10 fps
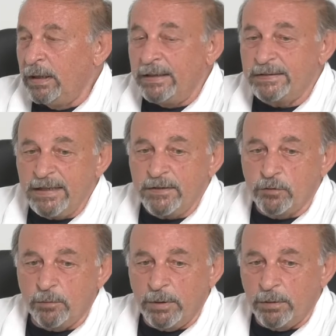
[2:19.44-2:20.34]
Il
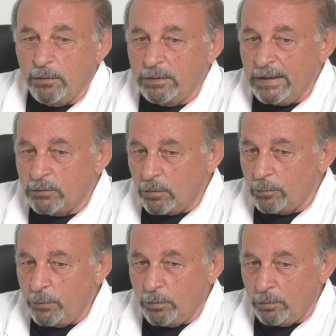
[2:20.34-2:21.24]
sesso, dobbiamo ricordare, sono
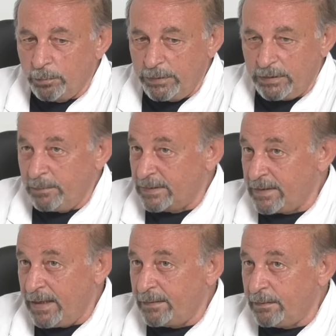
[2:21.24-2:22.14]
più colpiti i
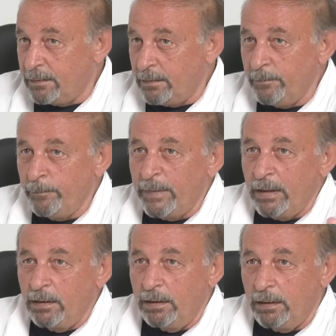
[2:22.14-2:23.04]
maschietti
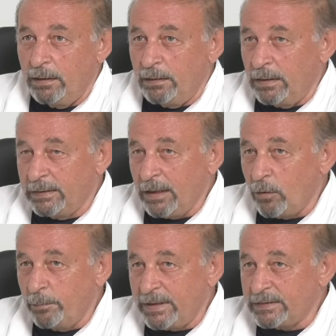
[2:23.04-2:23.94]
eh, nell'età
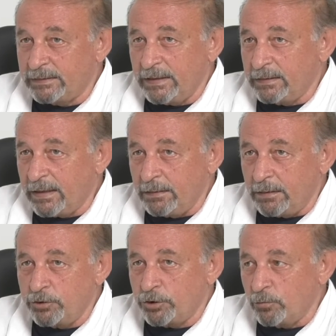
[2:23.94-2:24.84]
compresa tra i
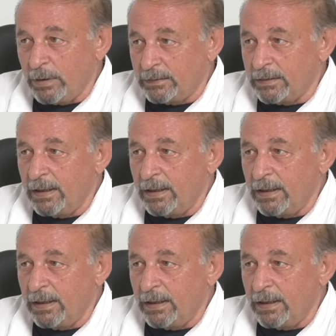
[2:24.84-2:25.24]
30 e i 50